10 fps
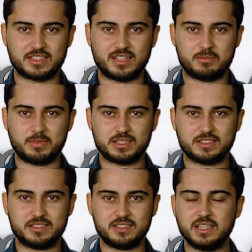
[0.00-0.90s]

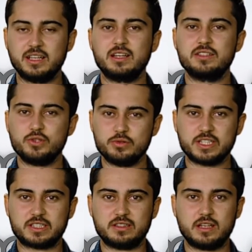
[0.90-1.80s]
hazırlanmaktadır. Çok
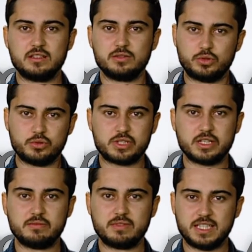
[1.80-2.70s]
yakında
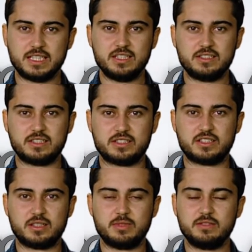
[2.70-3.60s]
Türkçe ve İngilizce
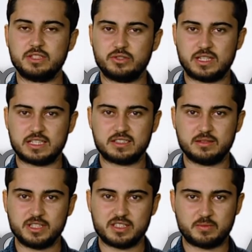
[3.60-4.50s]
açıklamalı video
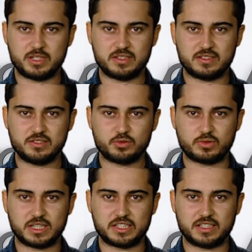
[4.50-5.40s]
derslerimiz hizmetinize
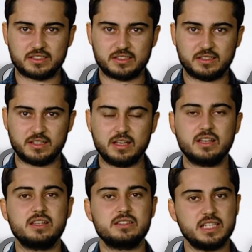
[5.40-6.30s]
sunulacaktır.
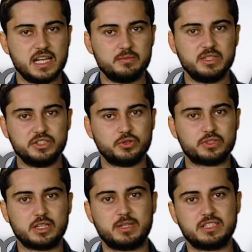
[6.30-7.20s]
Diğer
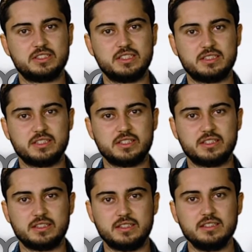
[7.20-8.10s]
birçok yabancı dil
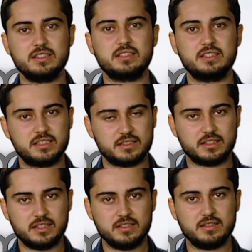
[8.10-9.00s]
seçeneği de
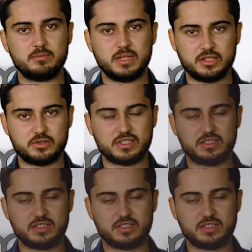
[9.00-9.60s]
yakında Mayeko